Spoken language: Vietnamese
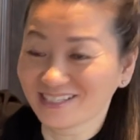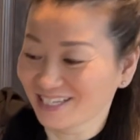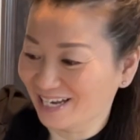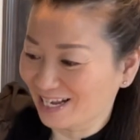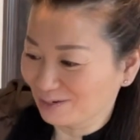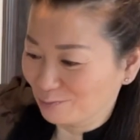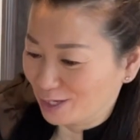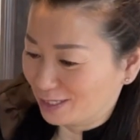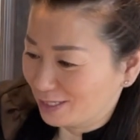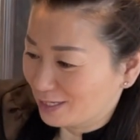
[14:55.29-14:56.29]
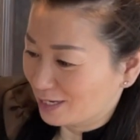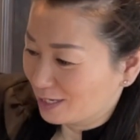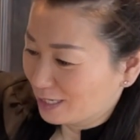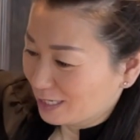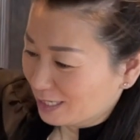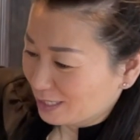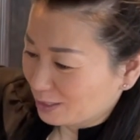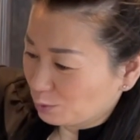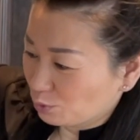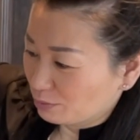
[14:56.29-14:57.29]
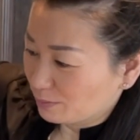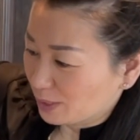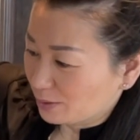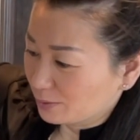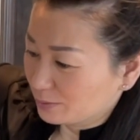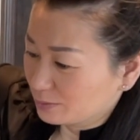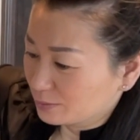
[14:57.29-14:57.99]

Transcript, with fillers: năng về này đua hừa máu